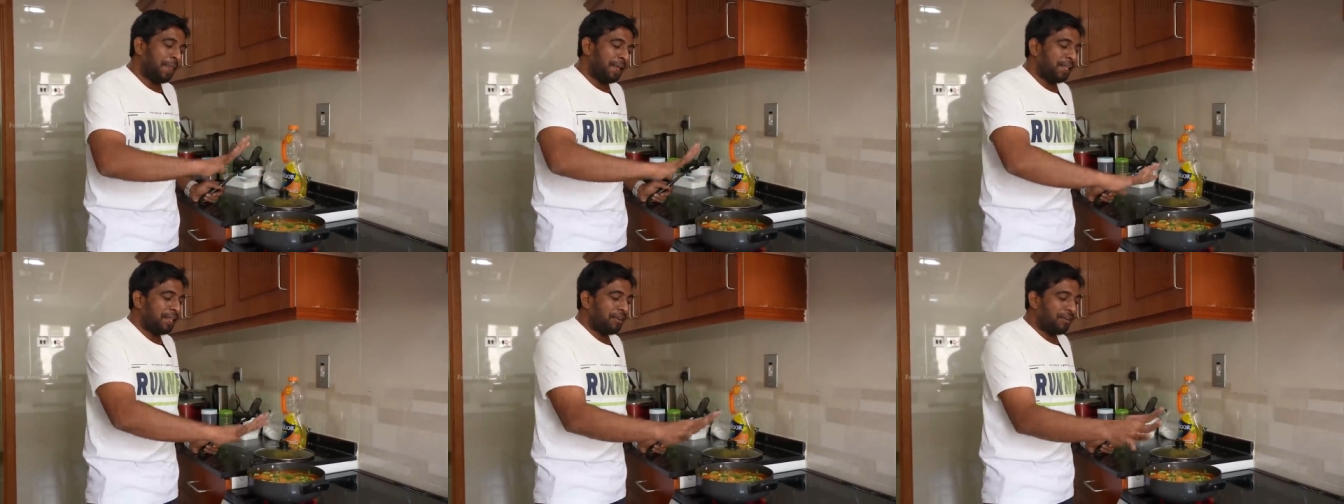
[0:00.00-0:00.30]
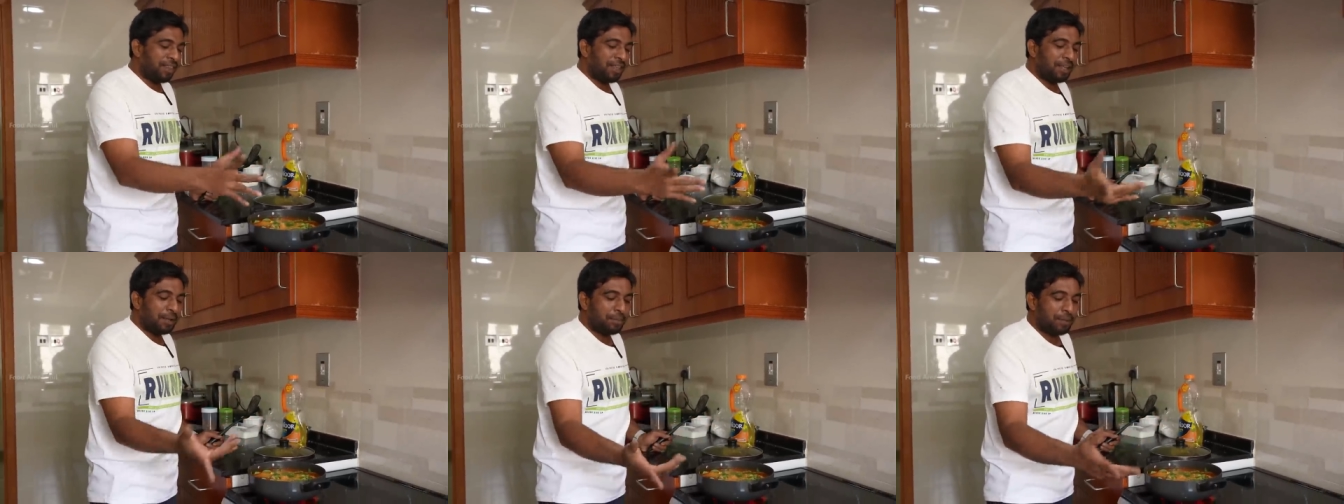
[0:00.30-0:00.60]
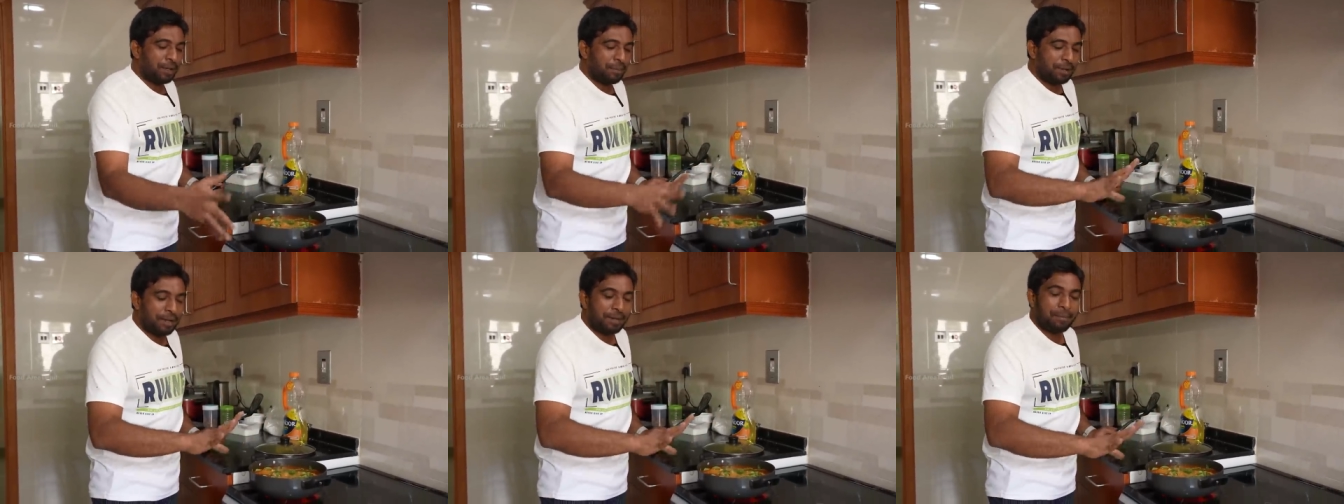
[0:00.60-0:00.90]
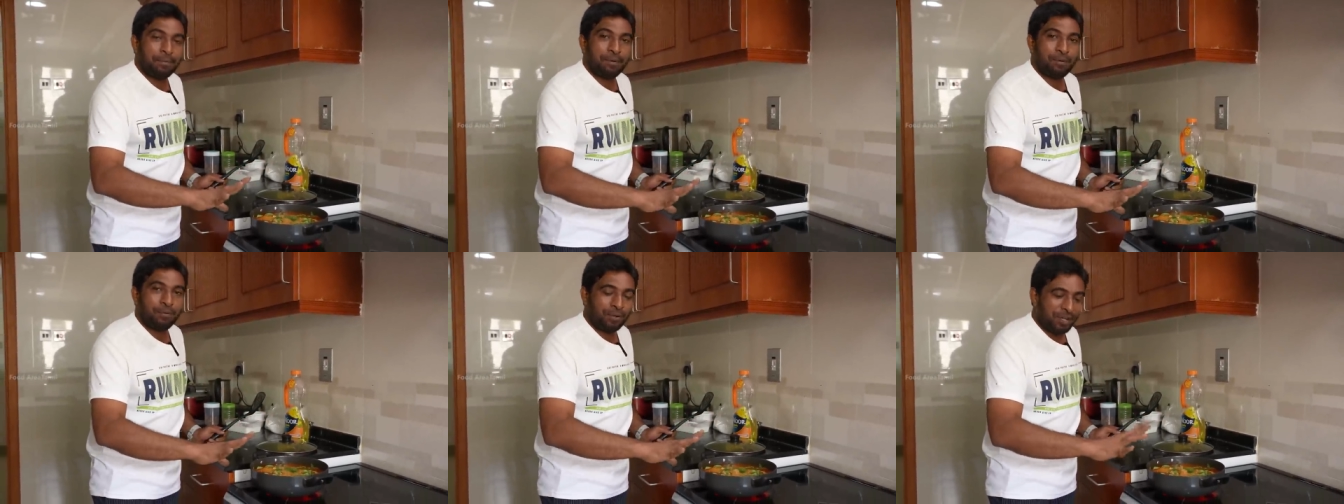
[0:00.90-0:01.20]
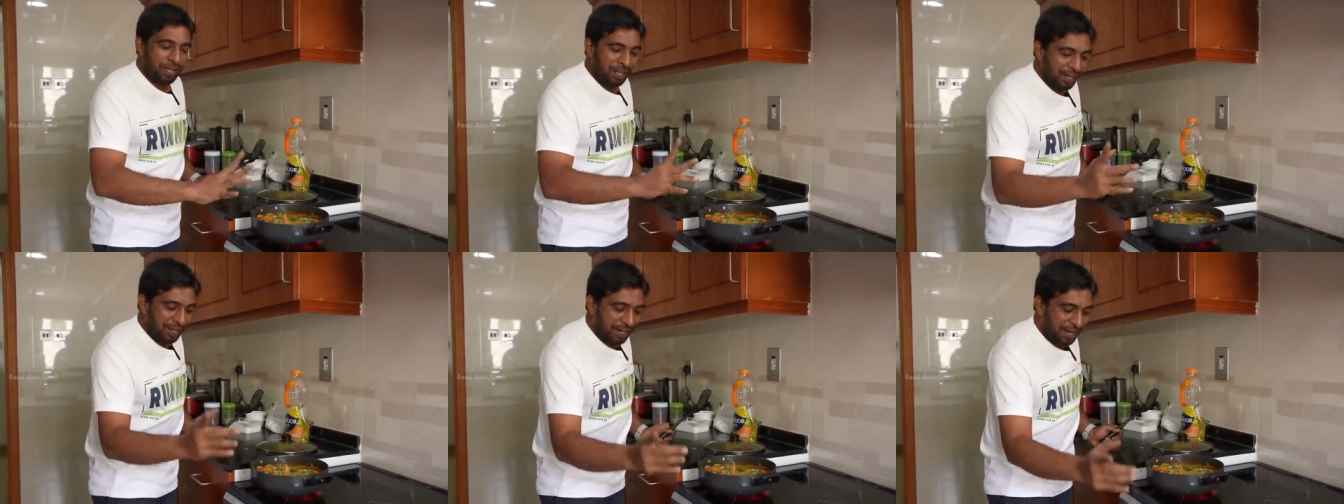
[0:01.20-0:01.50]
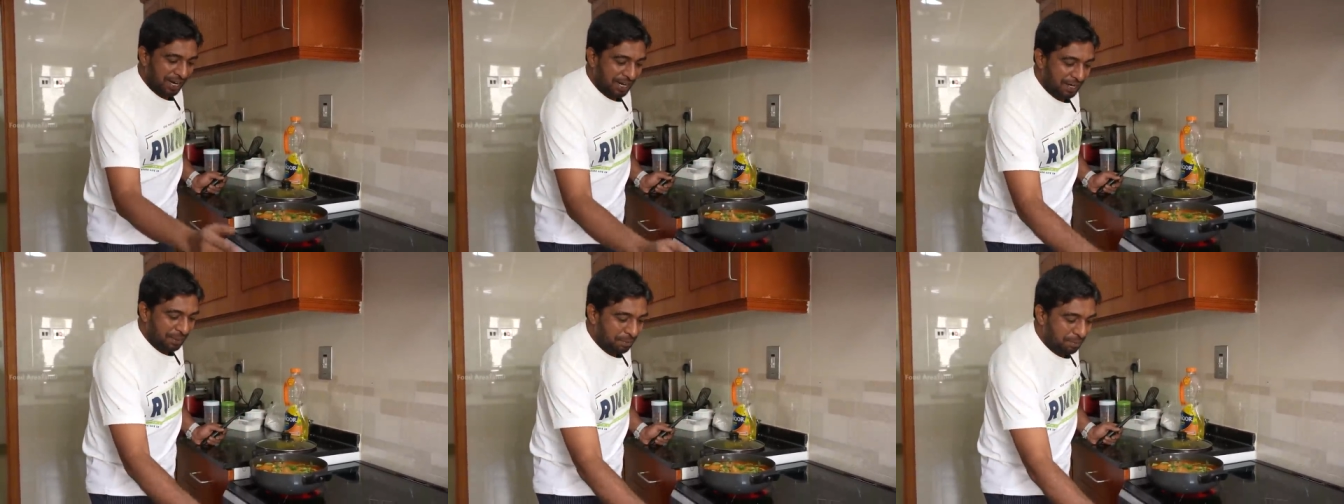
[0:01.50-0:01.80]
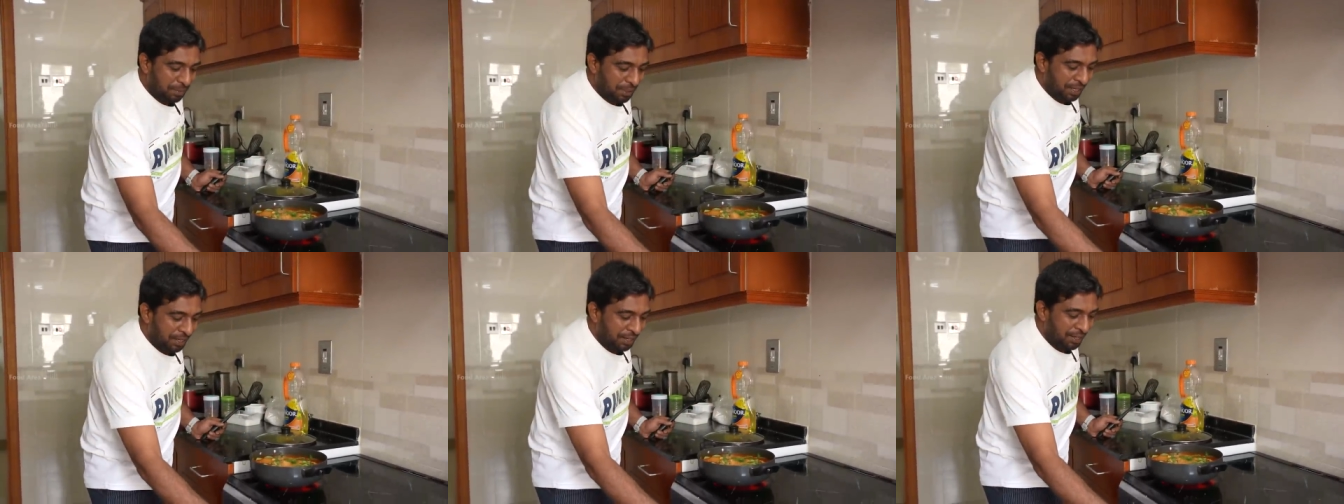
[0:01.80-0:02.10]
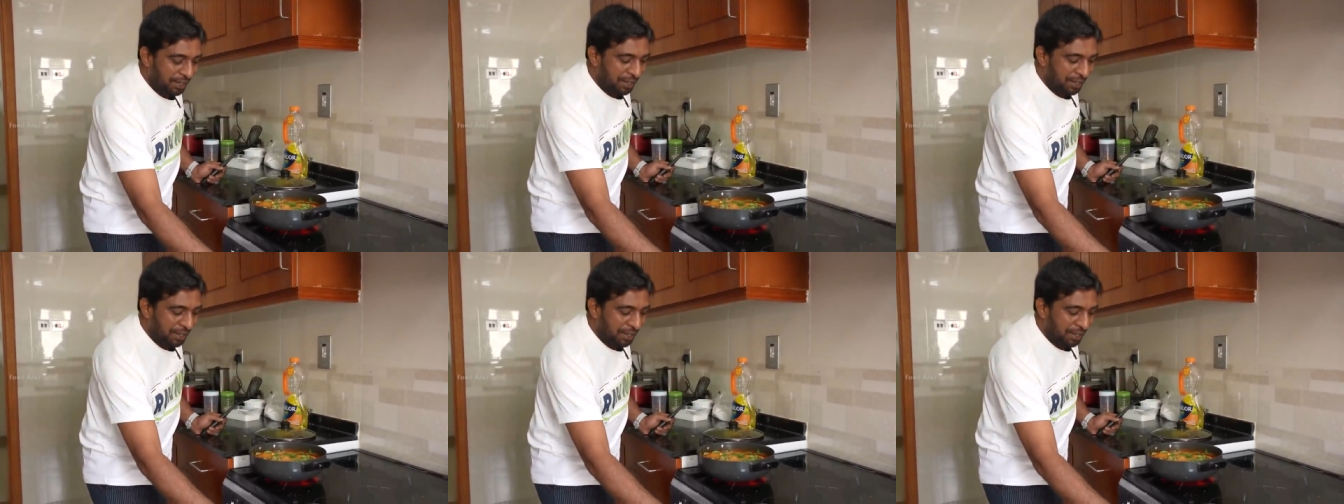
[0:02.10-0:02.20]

இது அவ்வளோதான் இப்போ நம்ம என்ன பண்ணணும்னா அடுப்பை